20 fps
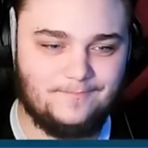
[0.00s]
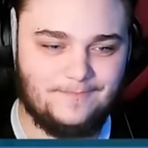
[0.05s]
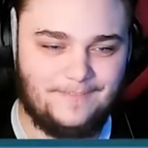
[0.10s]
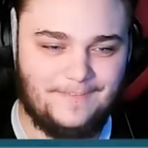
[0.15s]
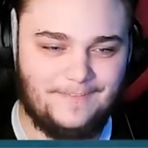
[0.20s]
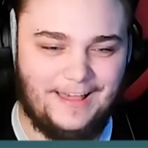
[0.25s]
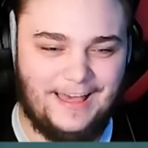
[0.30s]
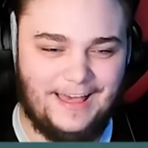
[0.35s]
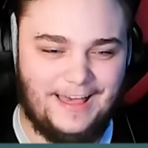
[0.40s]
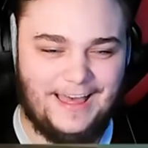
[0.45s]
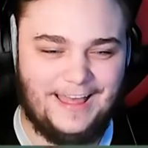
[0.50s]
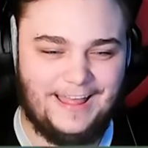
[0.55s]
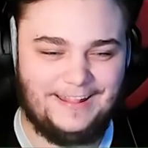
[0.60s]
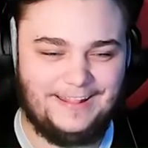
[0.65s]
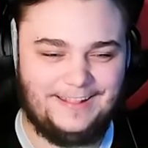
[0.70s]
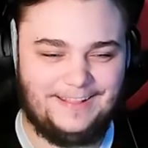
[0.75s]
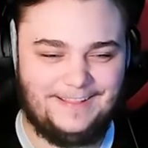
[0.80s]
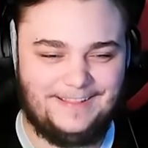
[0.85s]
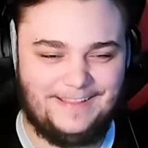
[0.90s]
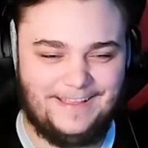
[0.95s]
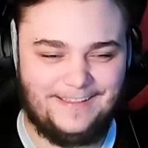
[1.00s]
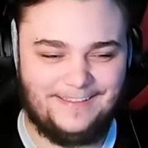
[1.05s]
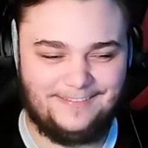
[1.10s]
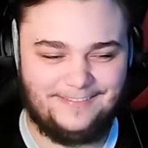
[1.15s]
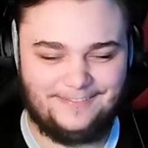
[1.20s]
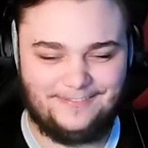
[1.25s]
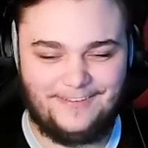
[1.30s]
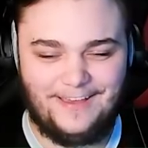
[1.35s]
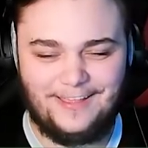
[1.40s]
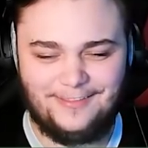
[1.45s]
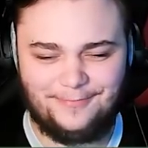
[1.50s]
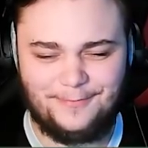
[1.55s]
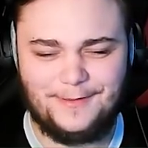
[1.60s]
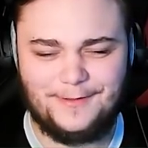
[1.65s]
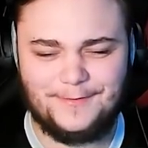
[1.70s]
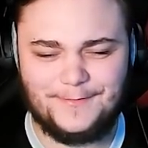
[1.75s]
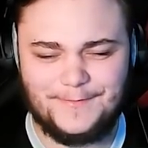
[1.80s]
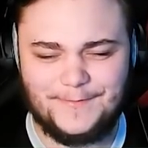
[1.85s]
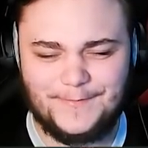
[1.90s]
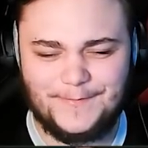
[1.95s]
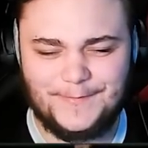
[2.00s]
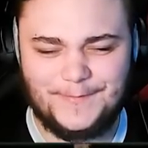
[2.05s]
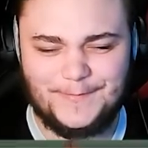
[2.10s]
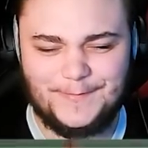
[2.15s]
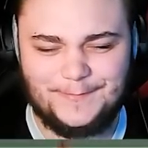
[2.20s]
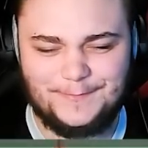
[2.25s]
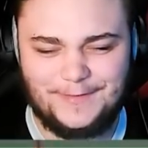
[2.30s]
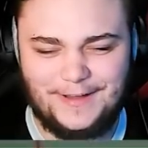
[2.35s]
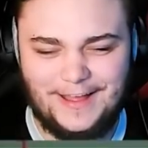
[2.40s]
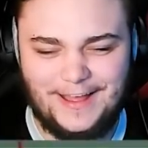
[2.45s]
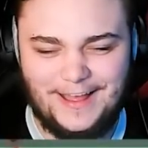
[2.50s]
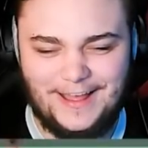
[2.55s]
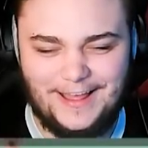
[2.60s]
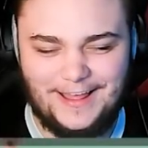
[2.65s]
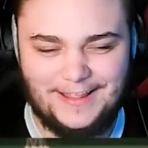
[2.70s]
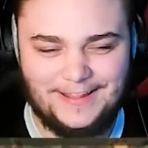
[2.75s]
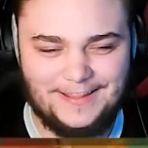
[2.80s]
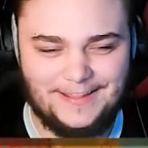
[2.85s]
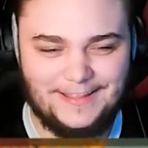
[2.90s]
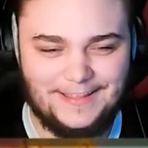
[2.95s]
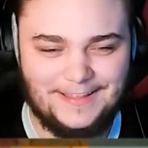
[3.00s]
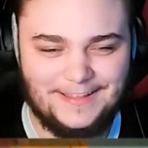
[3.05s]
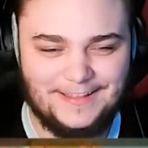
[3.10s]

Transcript: Esel hat mich das gekillt. war's mit Odoman.